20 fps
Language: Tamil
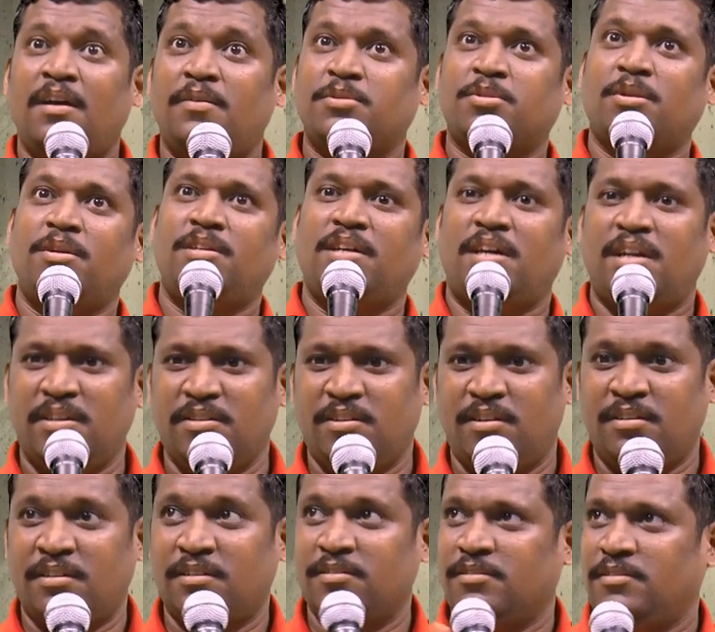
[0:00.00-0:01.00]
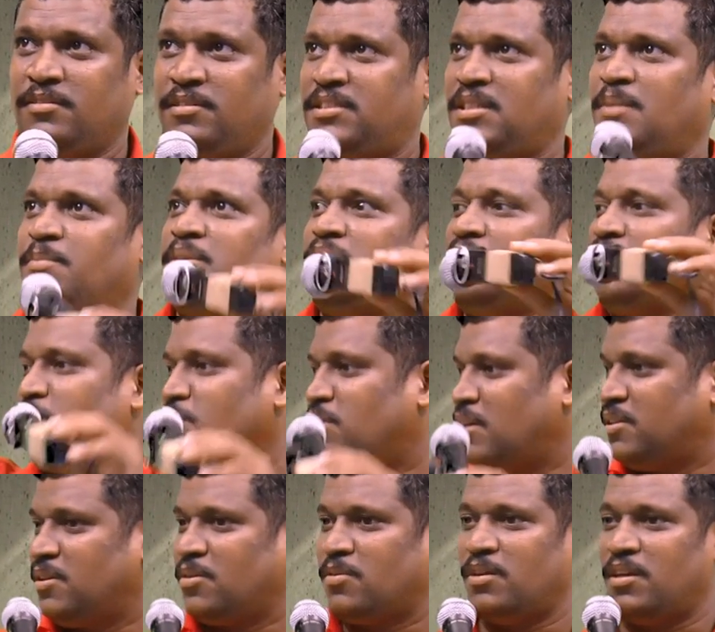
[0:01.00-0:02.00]
அவர் சொல்லிட்டாருலன்னு சொல்லிட்டு நீ சாமான் சொல்லிட்டு
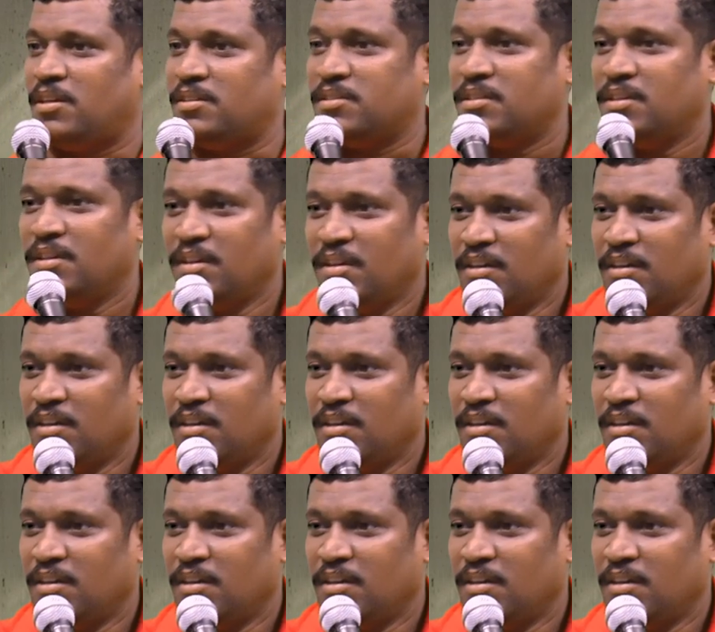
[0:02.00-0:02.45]
உட்காந்துருக்கூடாது